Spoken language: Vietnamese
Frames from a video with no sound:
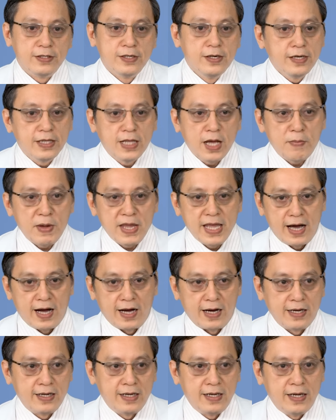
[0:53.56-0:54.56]
xưa tới bây
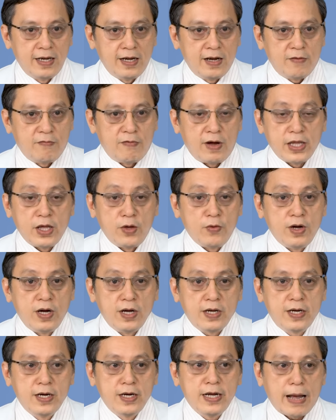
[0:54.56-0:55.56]
giờ dạ. và nhiều
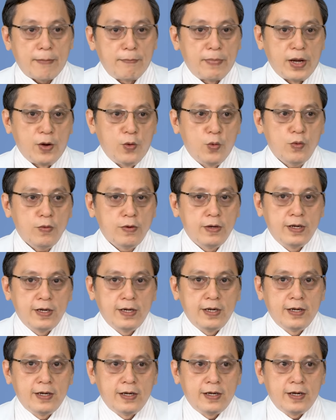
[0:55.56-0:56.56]
người cứ ngầm hiểu
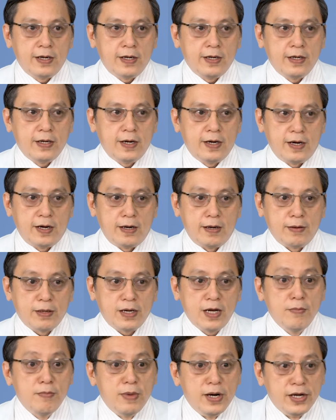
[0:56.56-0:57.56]

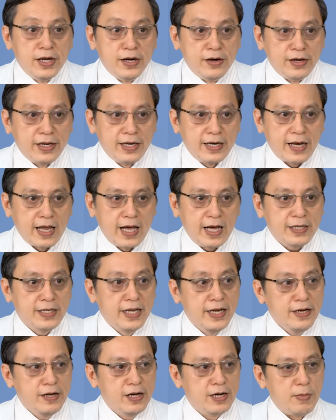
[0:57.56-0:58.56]
uh, cứ 10 người là hết
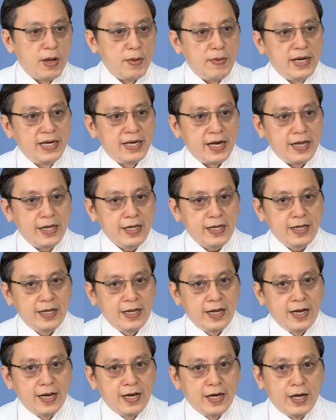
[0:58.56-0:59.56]
chín người bị bệnh trĩ
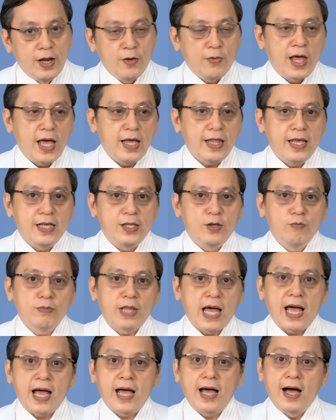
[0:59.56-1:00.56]
nếu thế thì chúng
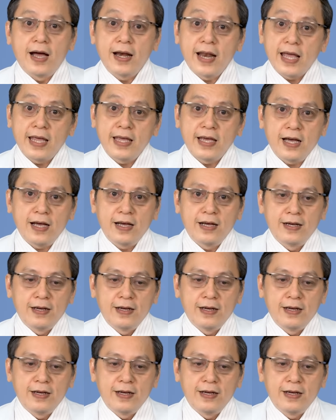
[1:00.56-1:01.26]
ta ở đây á,